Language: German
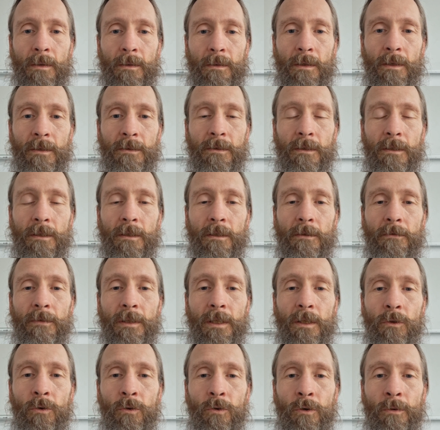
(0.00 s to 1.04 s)
Das
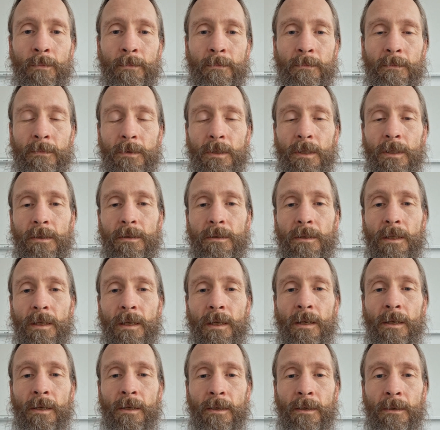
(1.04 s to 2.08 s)
Individuum, die
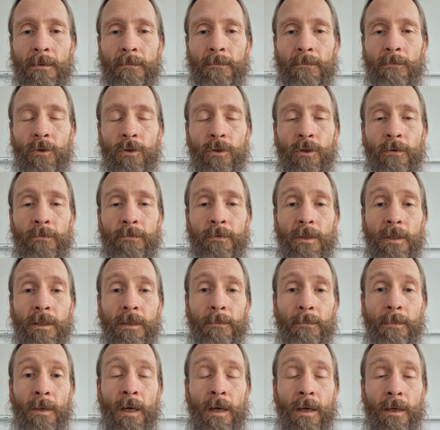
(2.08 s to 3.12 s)
Seele wird oft
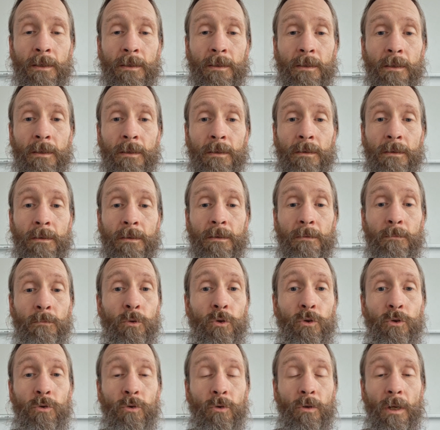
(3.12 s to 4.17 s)
nicht beachtet. Es
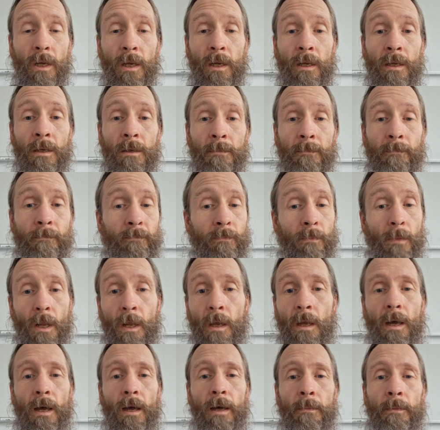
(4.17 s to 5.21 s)
muss so gehen,
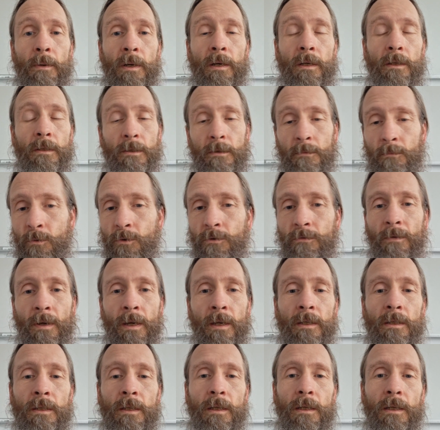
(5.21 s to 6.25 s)
Arbeit, es muss
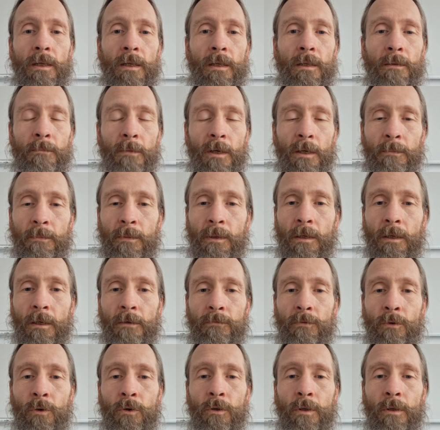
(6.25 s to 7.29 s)
weitergehen, macht mir keine
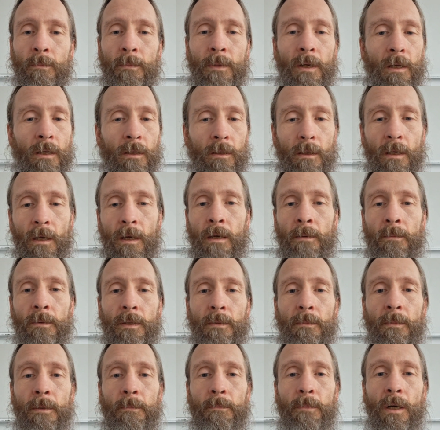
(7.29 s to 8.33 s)
Freude mehr. Ja,
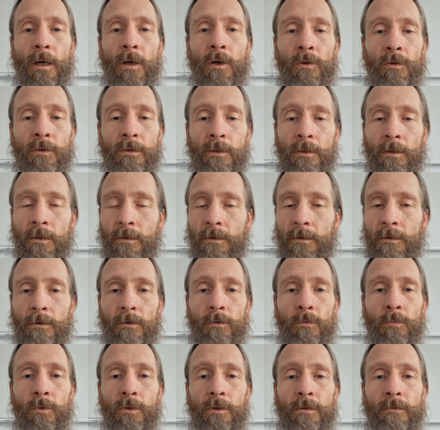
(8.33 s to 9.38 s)
wenn man braucht es,
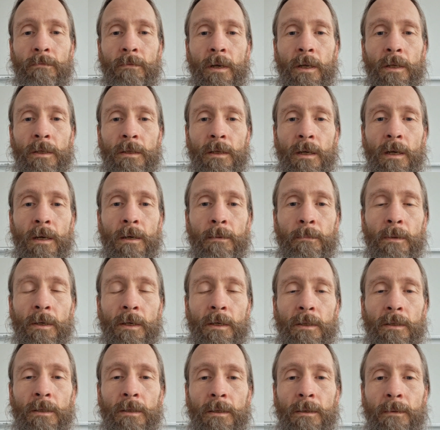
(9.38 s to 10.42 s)
du musst
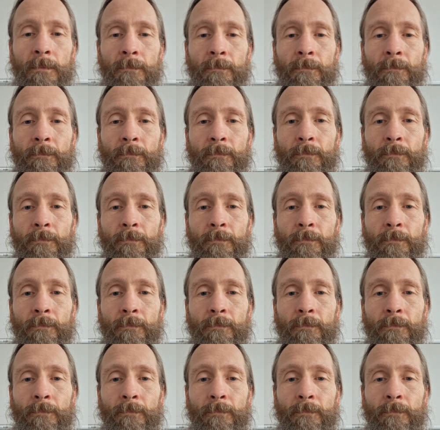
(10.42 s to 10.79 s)
weiterarbeiten.